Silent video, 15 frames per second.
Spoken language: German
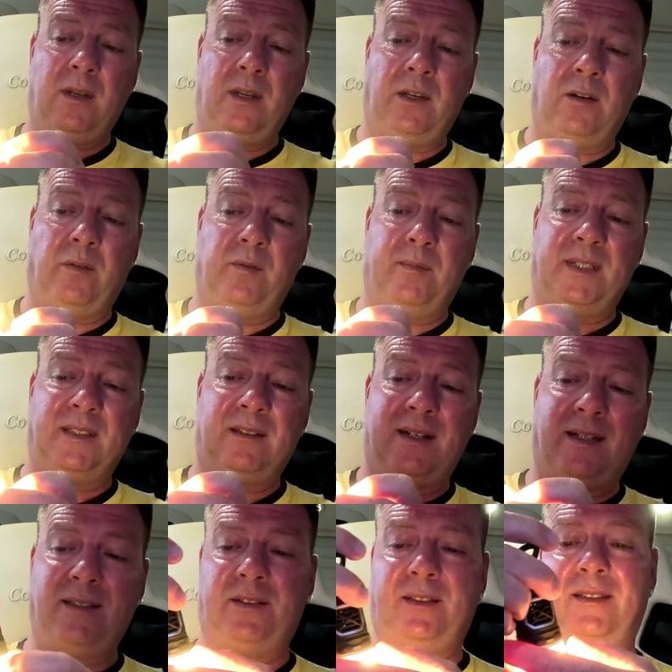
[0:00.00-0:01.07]
Ich hoffe, man
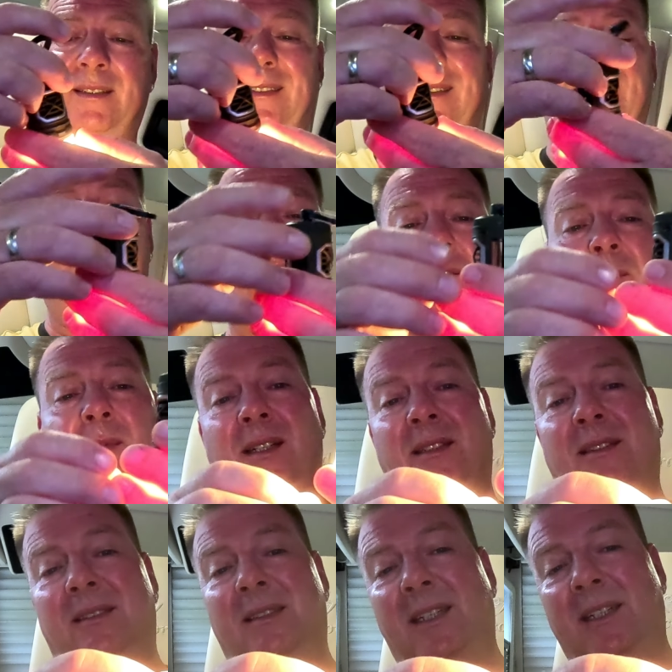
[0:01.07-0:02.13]
kann es ich hoffe, man
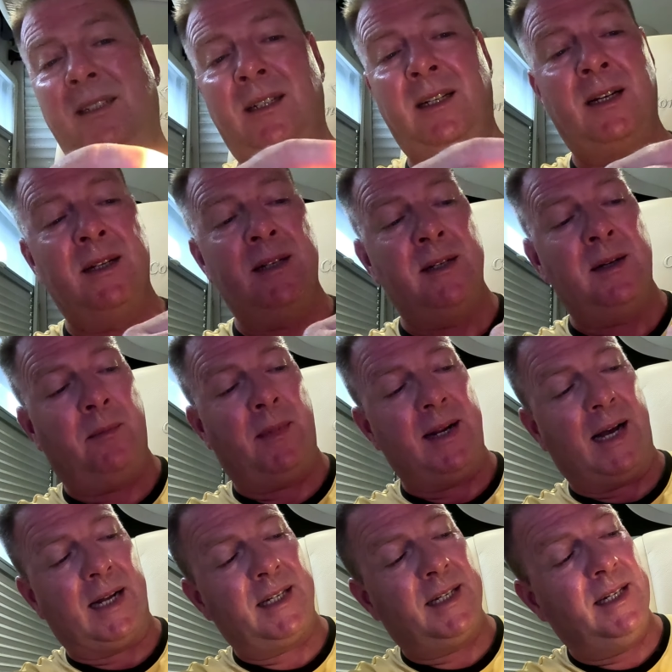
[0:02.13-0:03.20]
kann sehen.
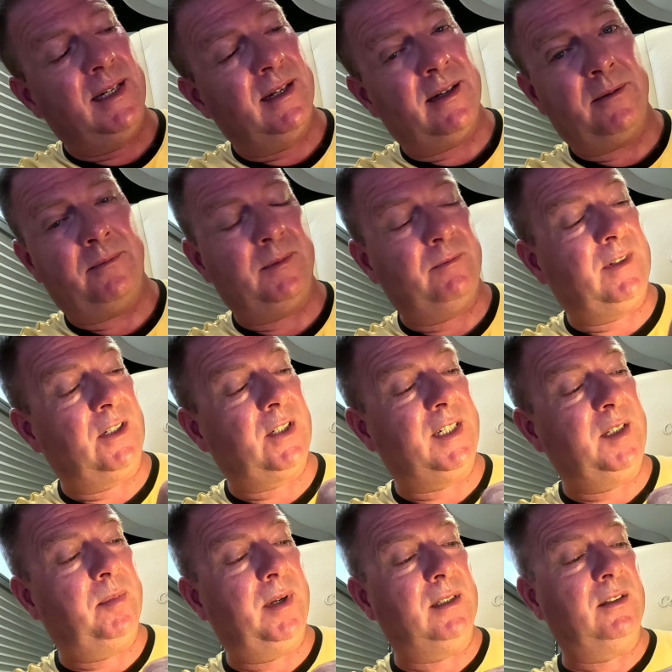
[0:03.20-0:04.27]
Man hat hier,
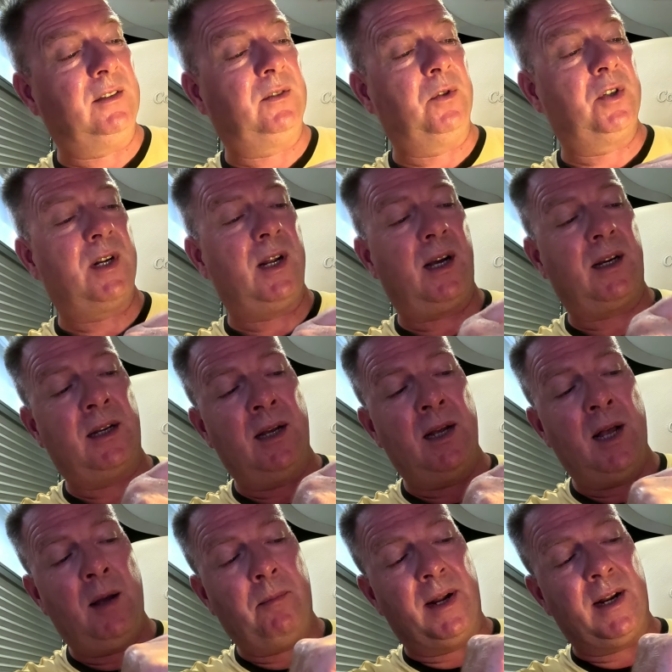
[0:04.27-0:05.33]
wahrscheinlich blendet zu stark,
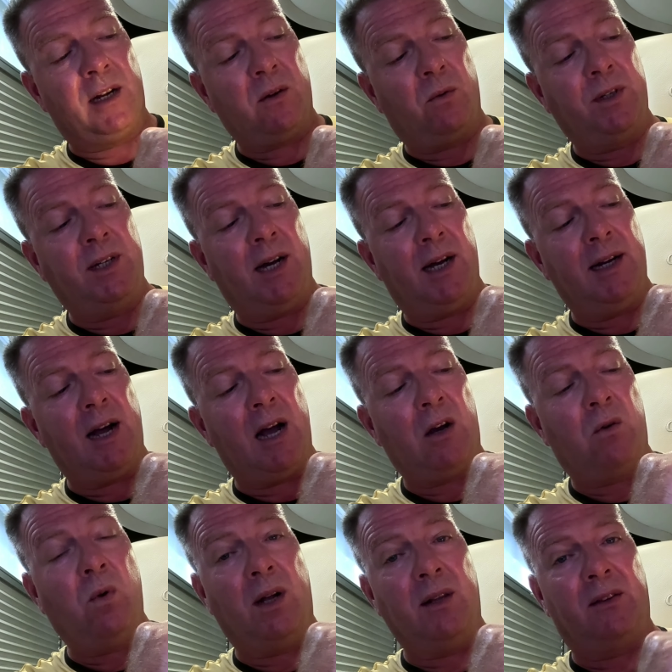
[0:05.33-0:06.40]
man hat auch hier eine
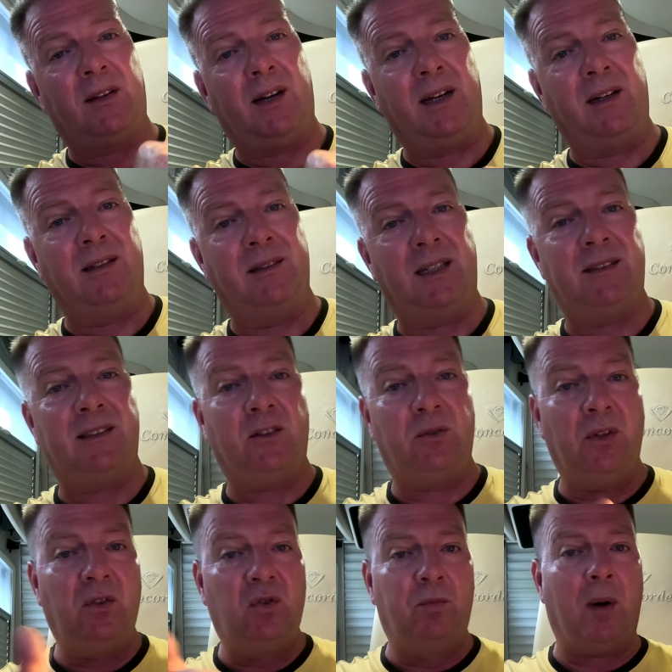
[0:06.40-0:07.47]
Akkuanzeige. Das ist
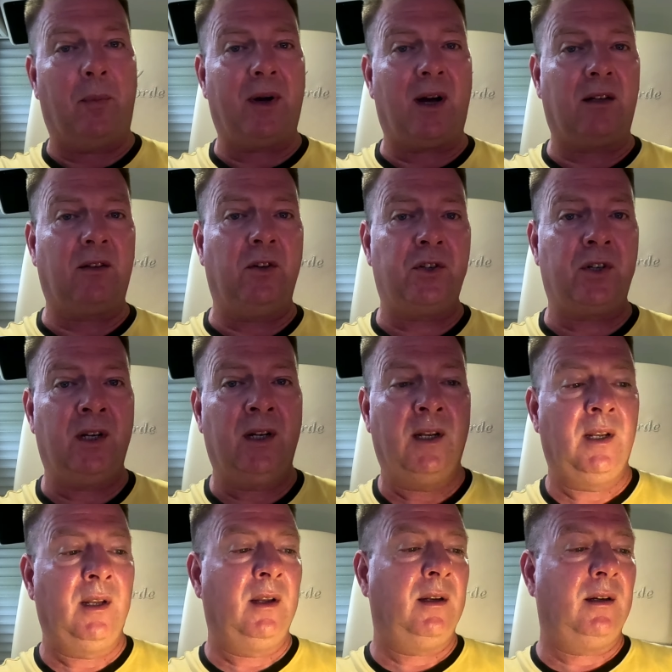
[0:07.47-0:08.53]
natürlich super praktisch.
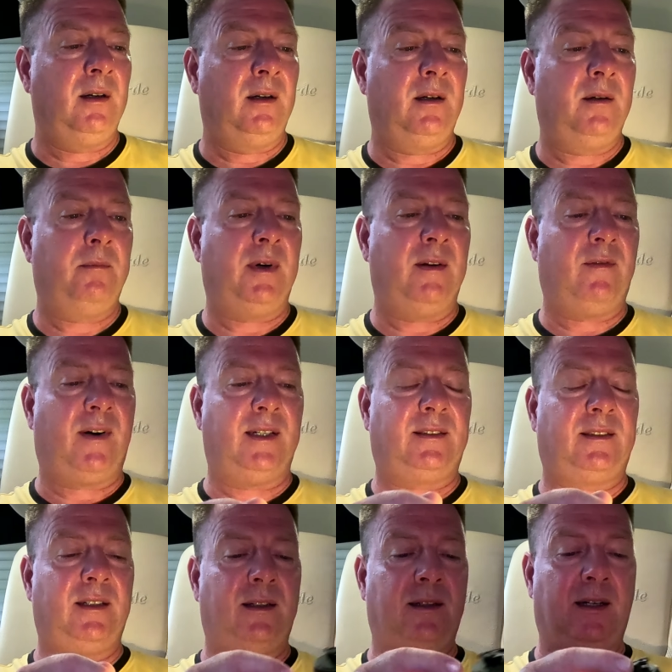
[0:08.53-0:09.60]
Äh, man
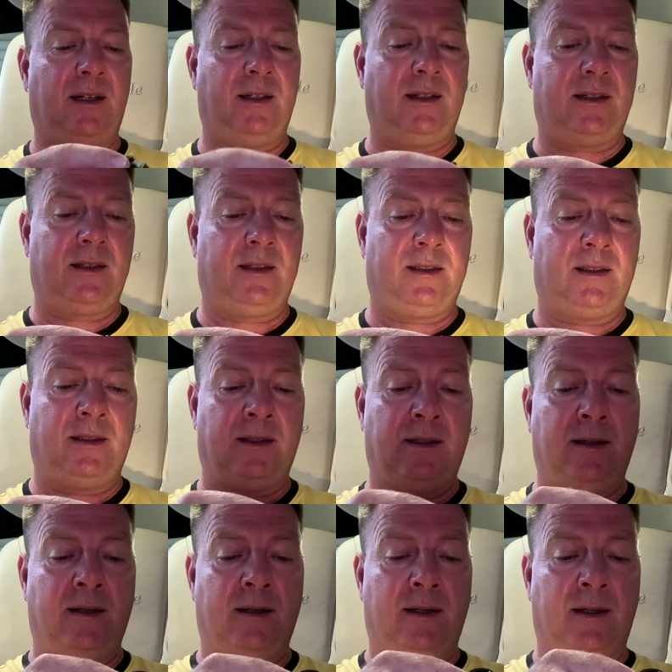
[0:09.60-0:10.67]
weiß dann halt,
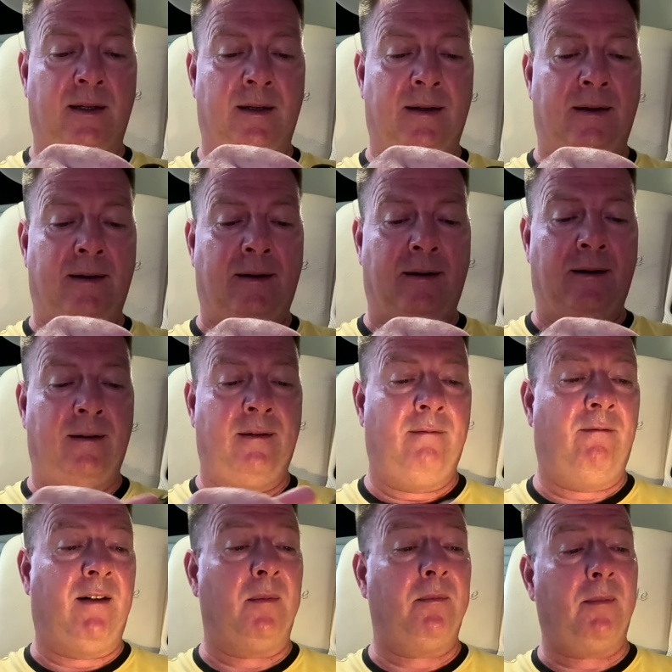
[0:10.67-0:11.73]

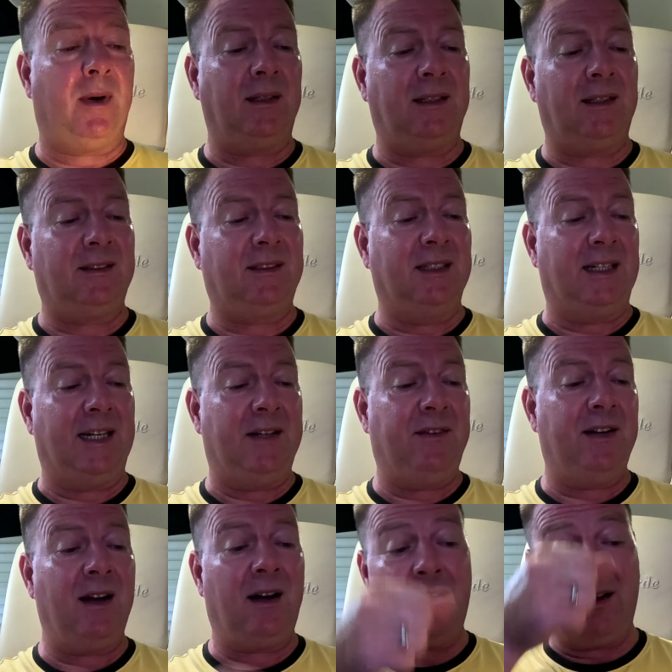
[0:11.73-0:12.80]
wann man das Gerät
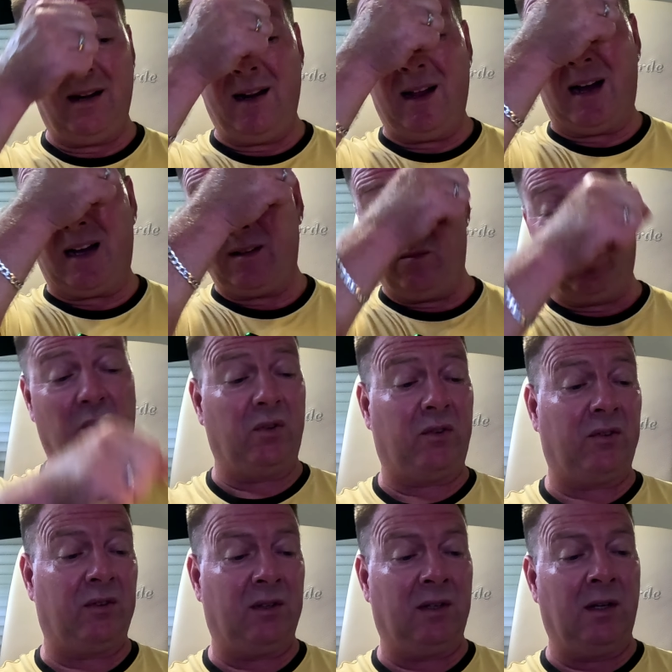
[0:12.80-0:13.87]
wieder laden
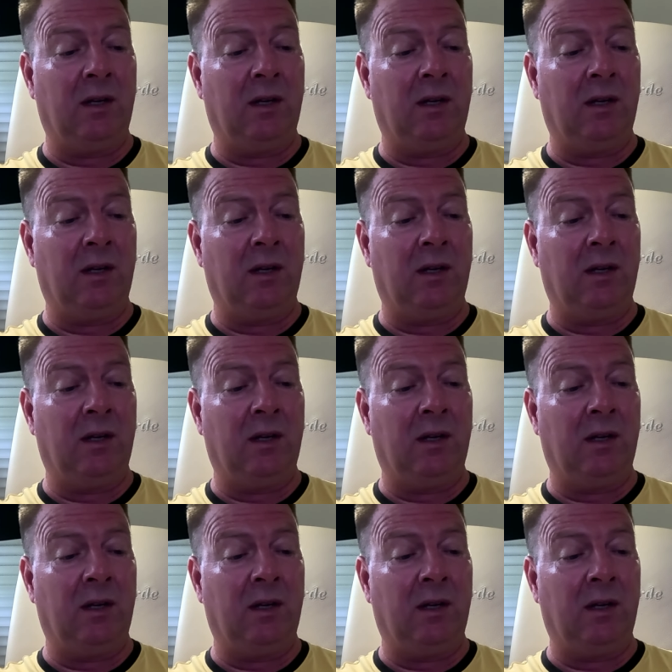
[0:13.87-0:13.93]
muss.